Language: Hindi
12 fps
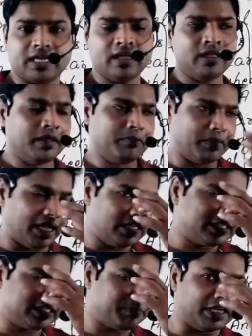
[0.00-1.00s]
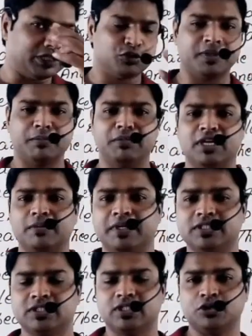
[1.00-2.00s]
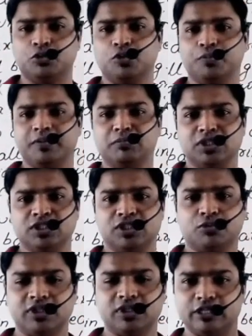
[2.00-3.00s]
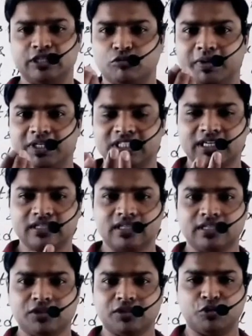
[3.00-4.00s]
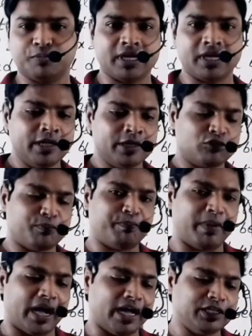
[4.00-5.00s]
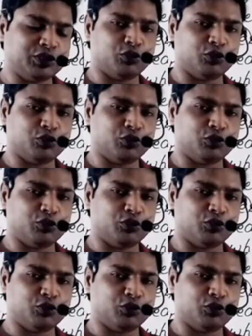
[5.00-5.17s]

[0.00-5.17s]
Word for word: है मान लीजिए पांच रुपया मेरे पास था दो रुपया हम किसी को दे दिए तो बचा कितना तीन रुपया तो पांच